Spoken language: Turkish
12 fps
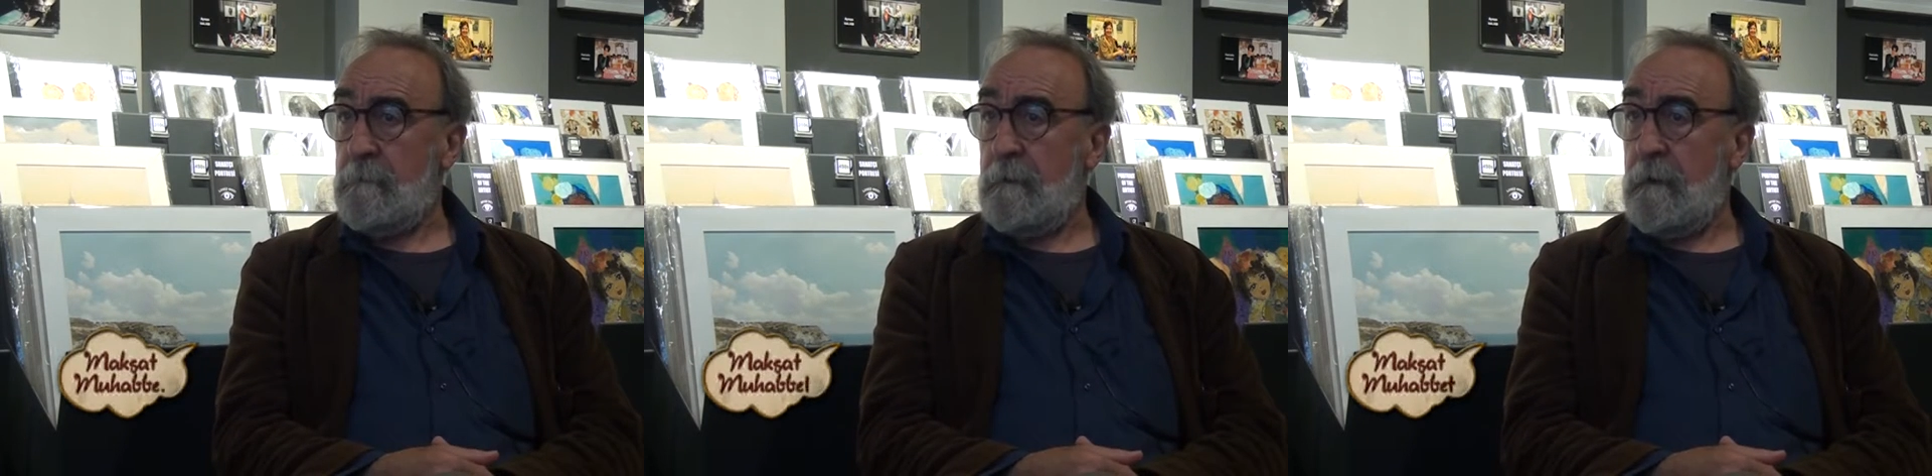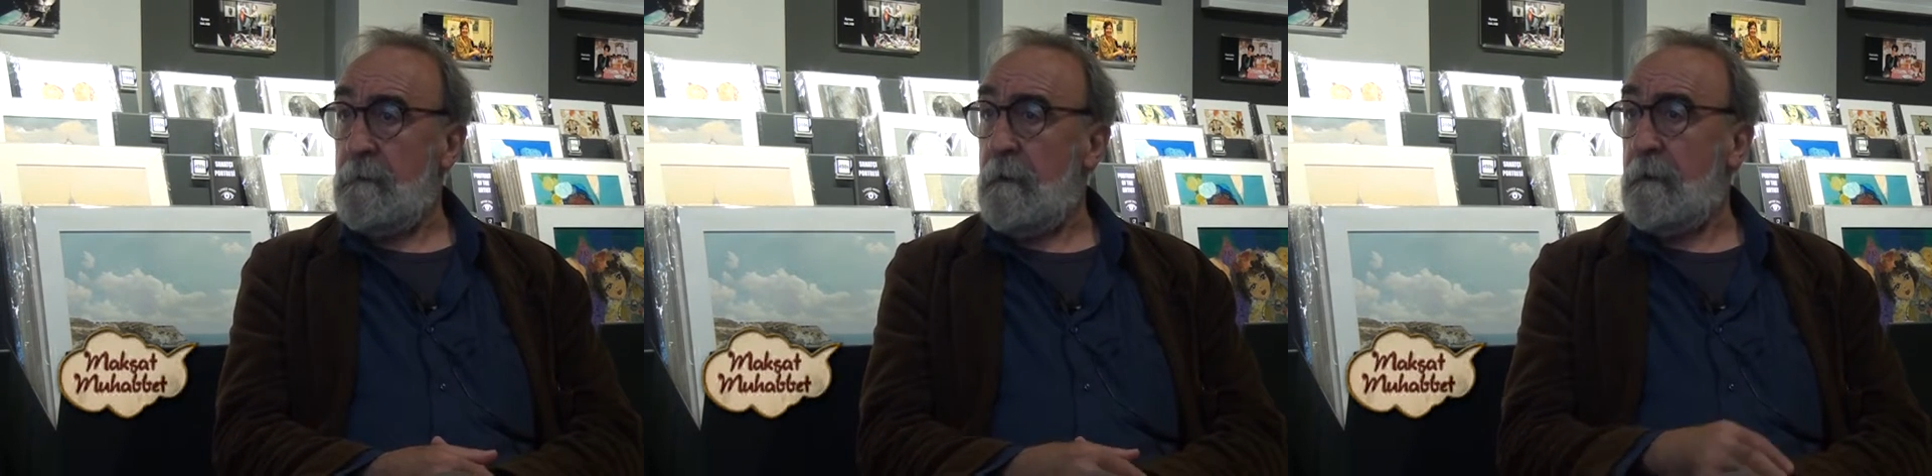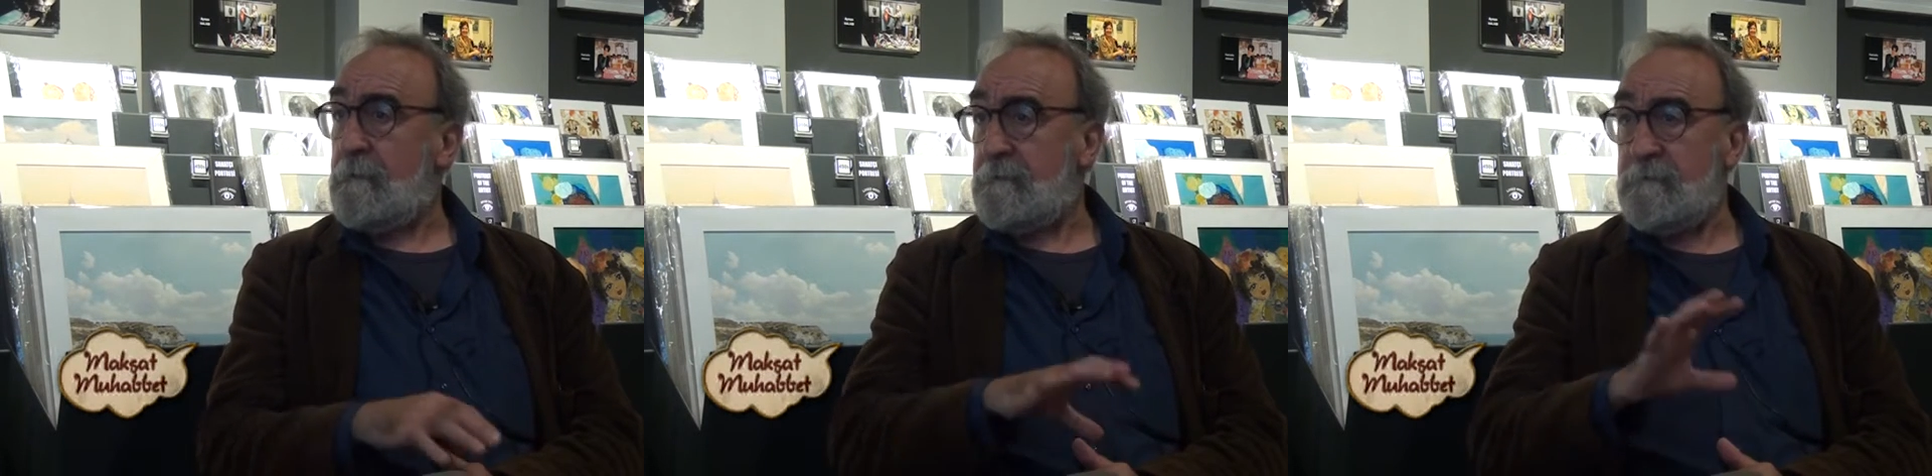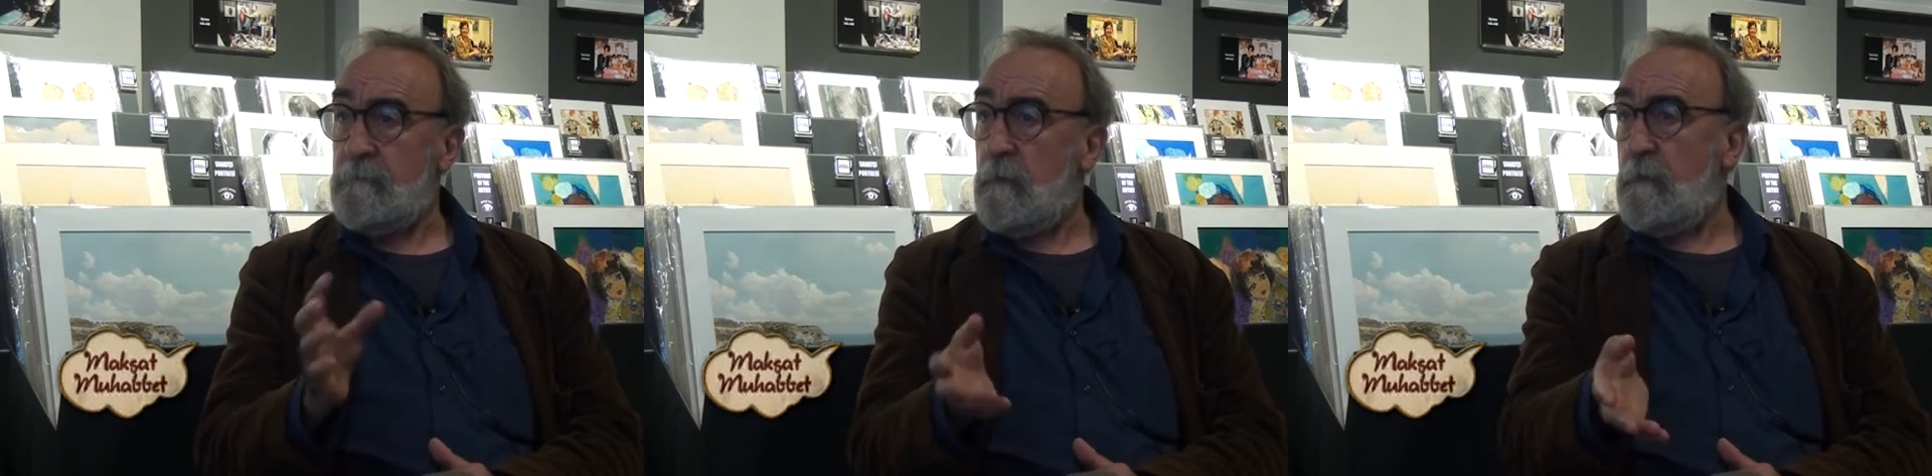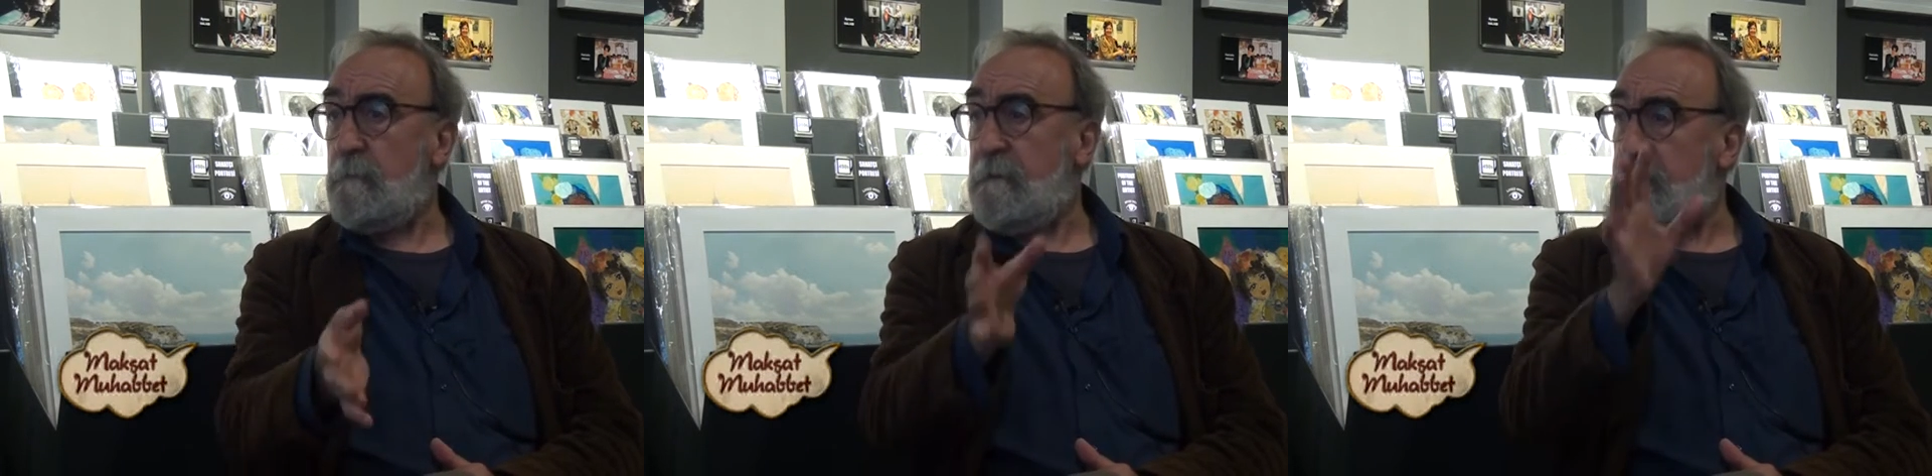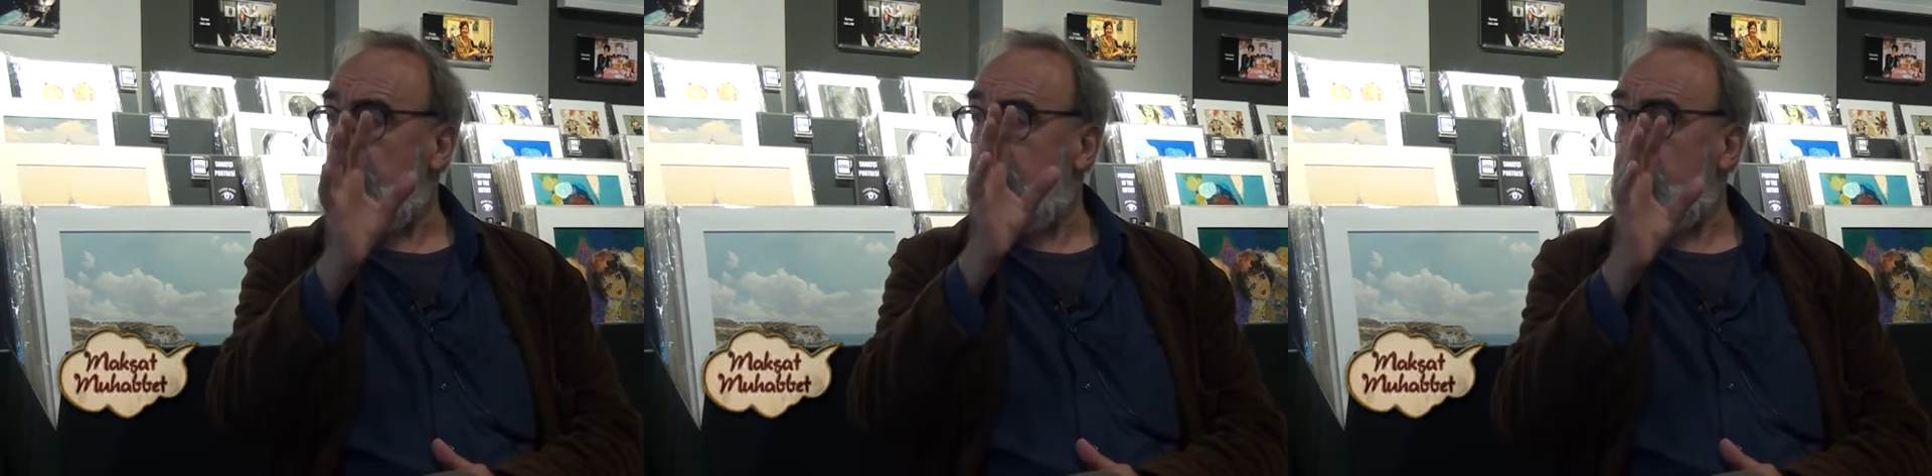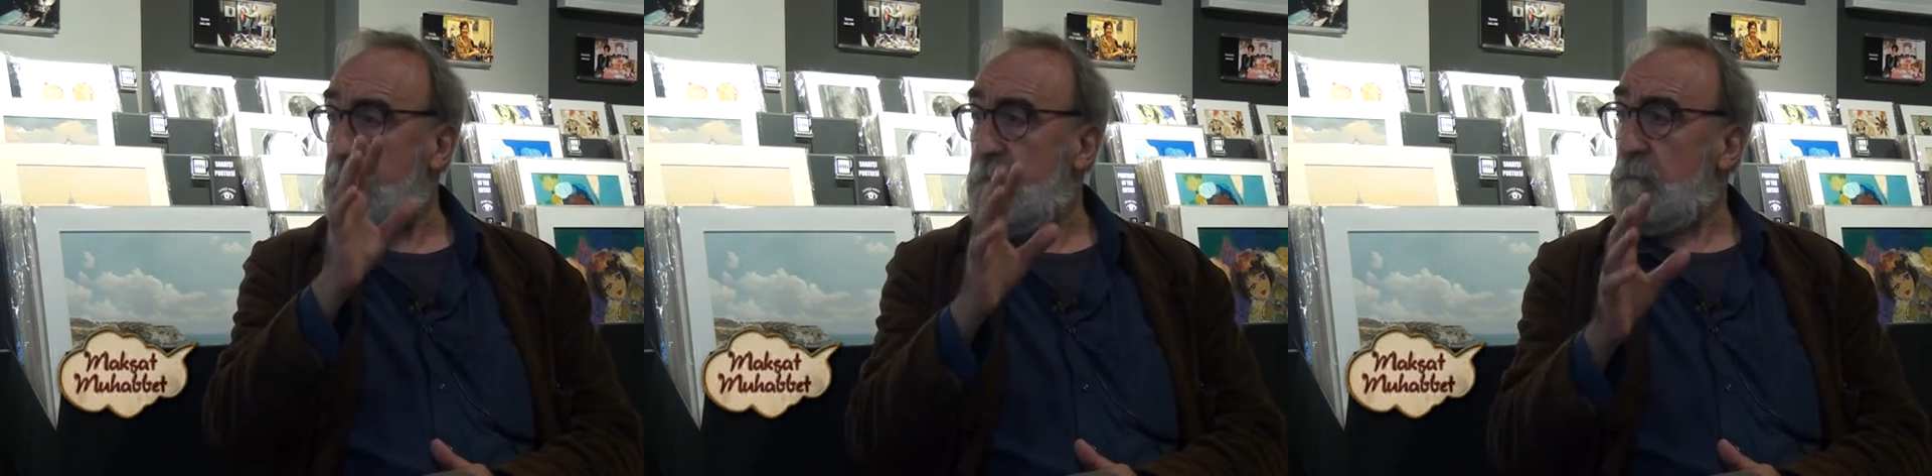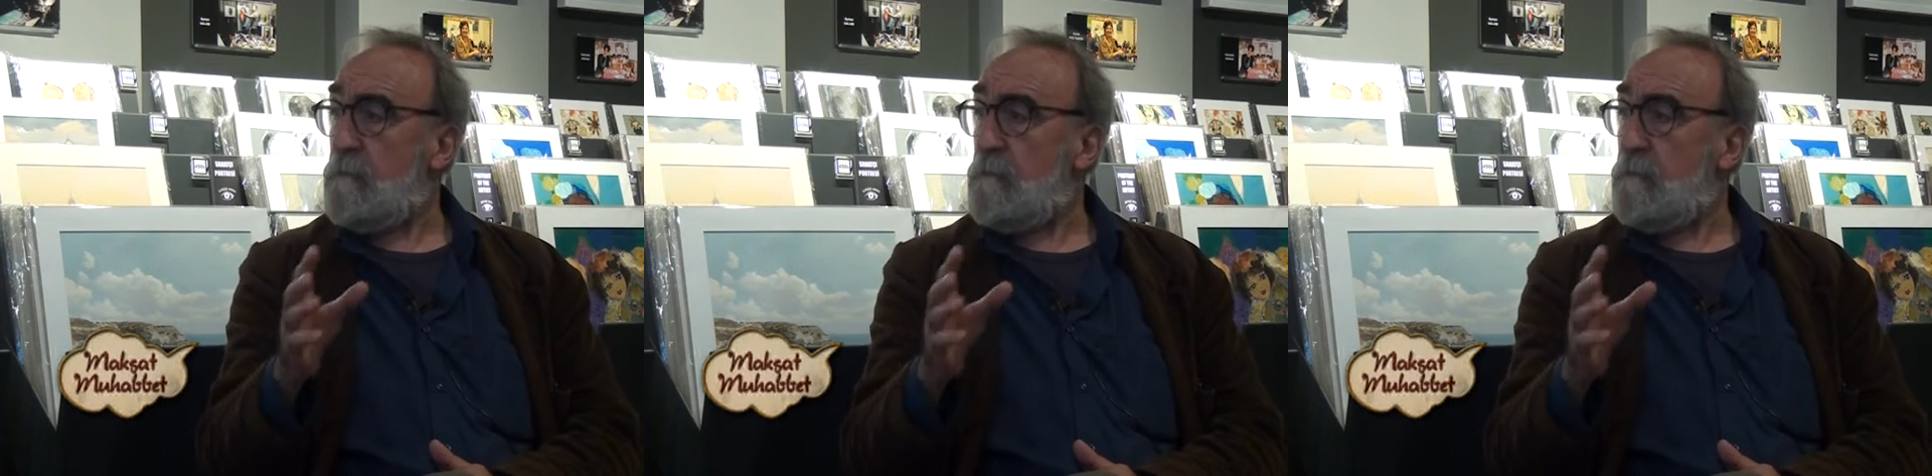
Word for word: yani arkasını dönüp gideceği,